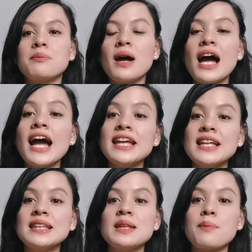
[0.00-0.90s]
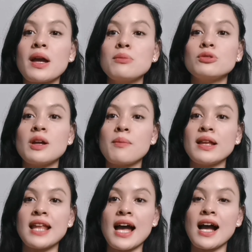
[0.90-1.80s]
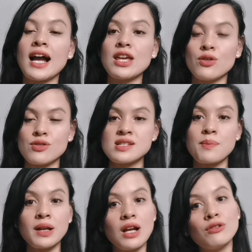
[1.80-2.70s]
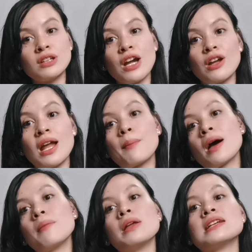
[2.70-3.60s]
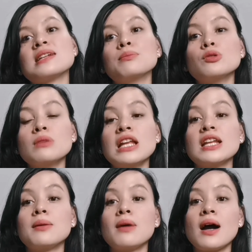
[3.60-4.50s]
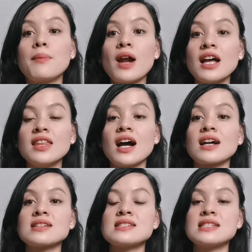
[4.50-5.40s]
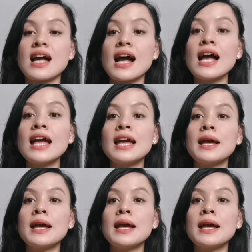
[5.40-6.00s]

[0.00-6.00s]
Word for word: ma-identify mo naman na ngayon, sa panahon ngayon, napakabilis ng bumili ng mga products na